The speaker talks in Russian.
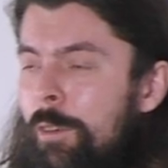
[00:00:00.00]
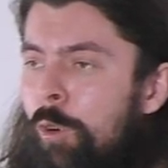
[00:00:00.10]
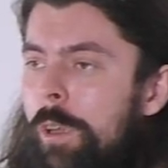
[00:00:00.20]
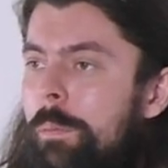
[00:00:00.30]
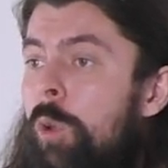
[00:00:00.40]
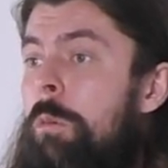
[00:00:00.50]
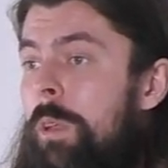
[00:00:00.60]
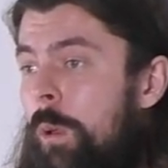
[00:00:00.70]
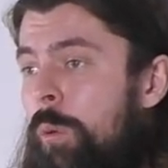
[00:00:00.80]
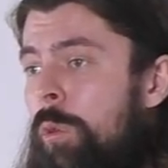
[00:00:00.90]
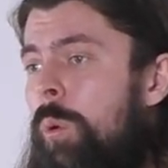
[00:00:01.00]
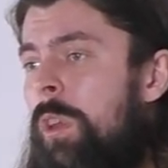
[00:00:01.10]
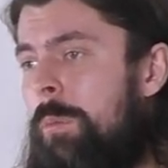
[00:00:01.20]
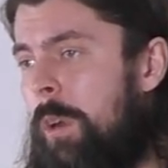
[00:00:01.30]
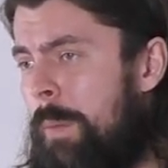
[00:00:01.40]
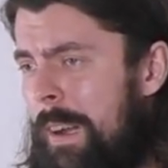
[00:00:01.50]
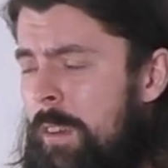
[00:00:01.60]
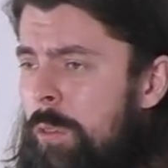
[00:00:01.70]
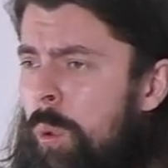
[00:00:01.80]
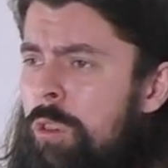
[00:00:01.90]
Вот. Но, ну, в общем, Йеллоустон, там
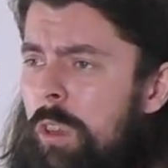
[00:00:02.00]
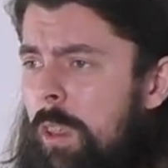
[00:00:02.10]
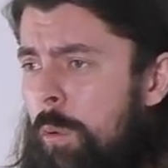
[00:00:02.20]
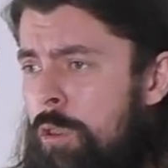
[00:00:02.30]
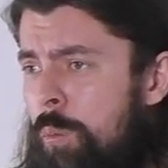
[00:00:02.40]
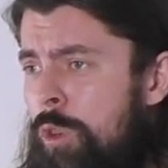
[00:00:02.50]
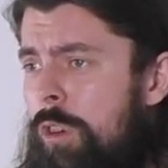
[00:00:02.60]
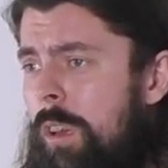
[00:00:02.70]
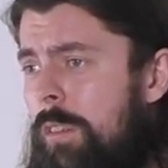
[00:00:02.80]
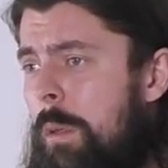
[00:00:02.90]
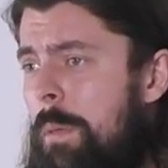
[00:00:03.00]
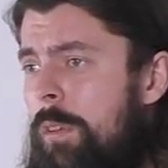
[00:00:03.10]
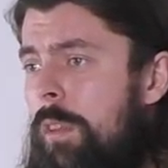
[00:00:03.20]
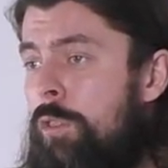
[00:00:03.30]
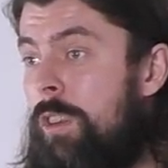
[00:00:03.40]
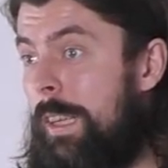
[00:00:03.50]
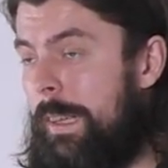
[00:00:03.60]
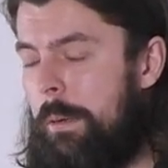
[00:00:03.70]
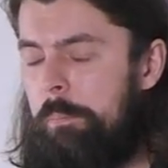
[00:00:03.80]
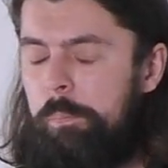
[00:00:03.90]
термальные источники, в общем, очень классное место в
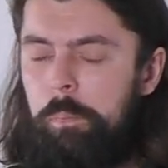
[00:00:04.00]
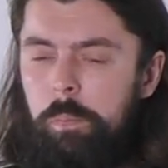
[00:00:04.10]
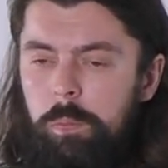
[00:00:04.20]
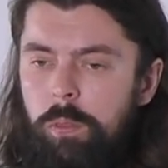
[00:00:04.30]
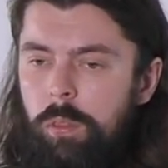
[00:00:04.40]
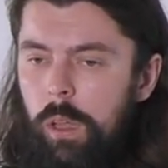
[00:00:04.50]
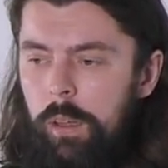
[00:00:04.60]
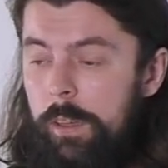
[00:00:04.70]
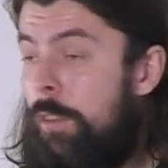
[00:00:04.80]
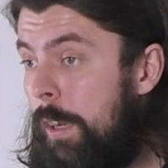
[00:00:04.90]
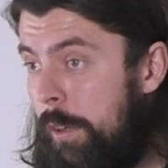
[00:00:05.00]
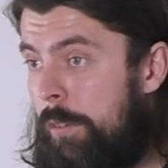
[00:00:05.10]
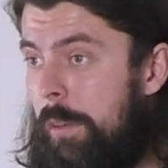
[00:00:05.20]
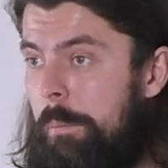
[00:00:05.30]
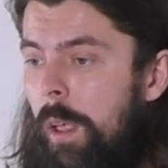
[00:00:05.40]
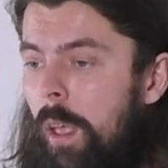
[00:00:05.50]
Штатах, э, интересное.